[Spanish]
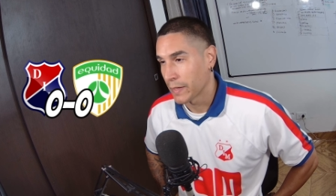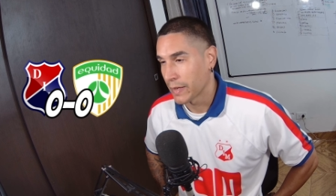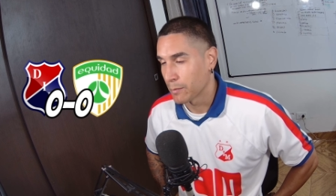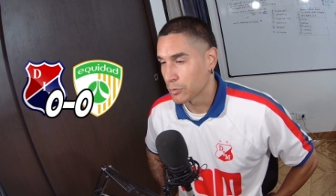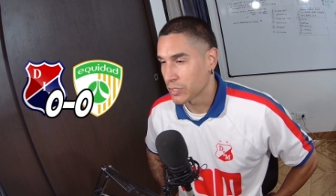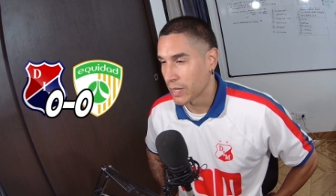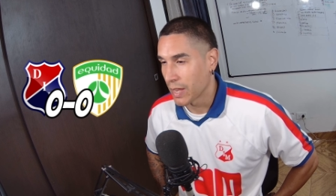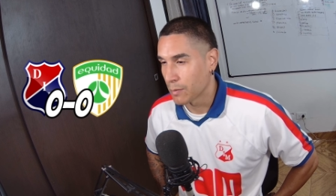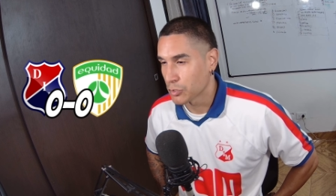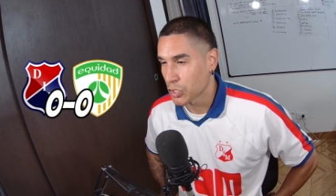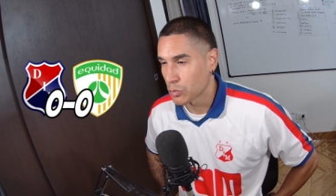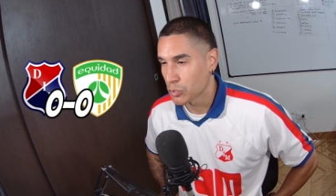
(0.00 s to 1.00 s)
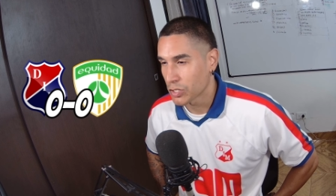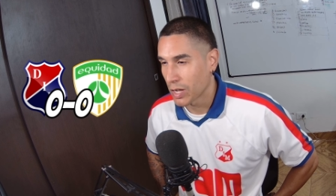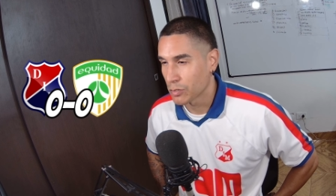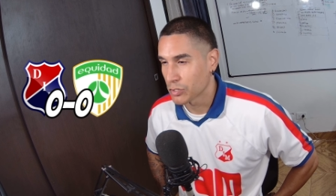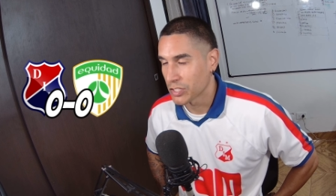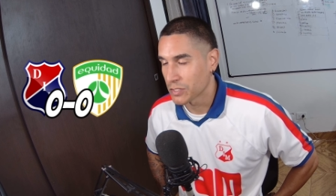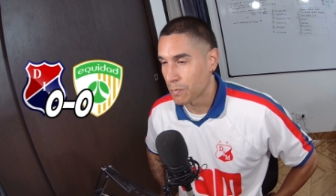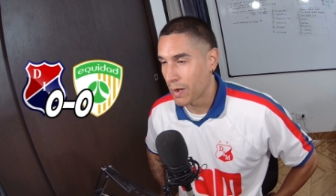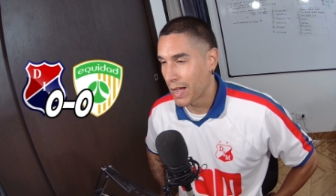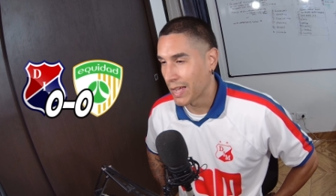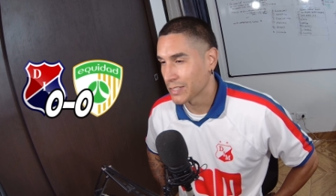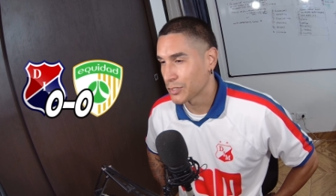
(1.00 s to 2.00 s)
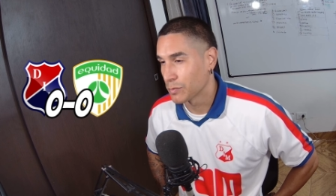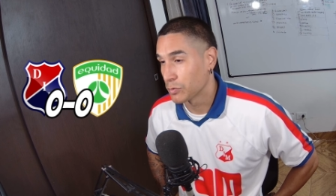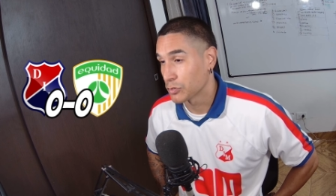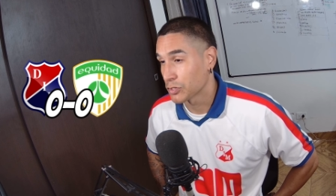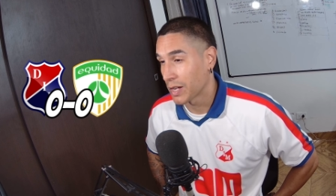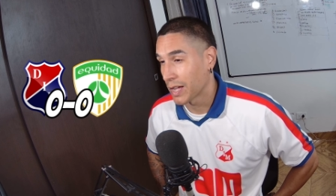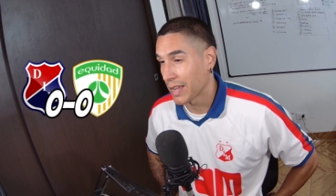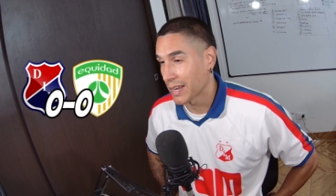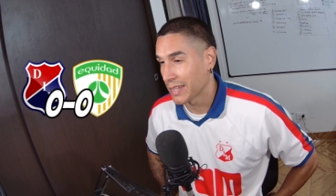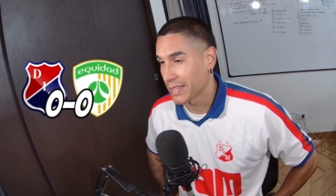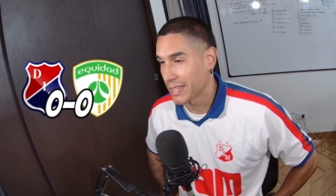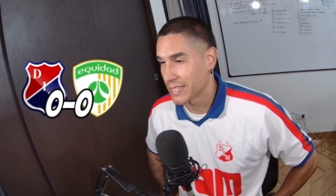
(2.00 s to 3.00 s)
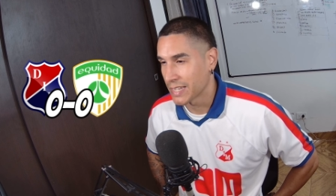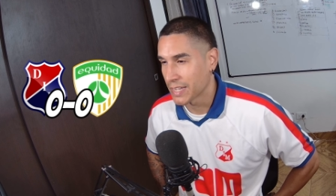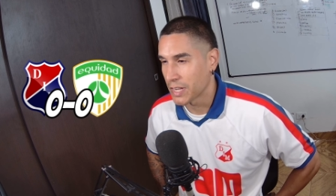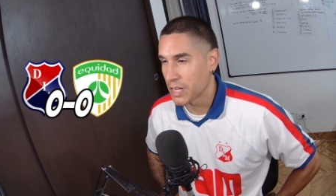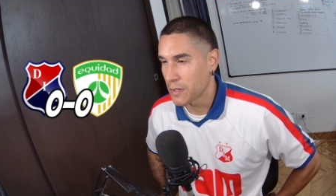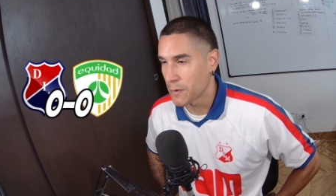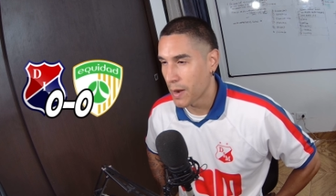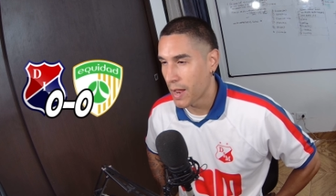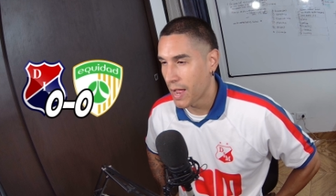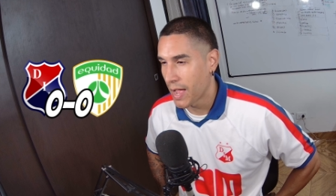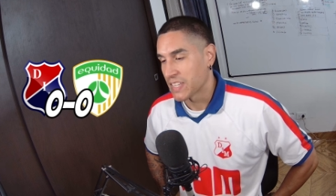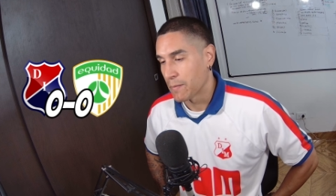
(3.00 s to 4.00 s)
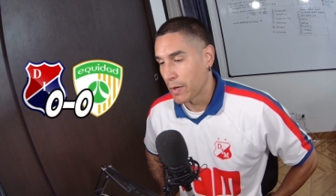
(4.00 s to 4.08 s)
Teníamos, teníamos que buscar los espacios, buscar el desequilibrar.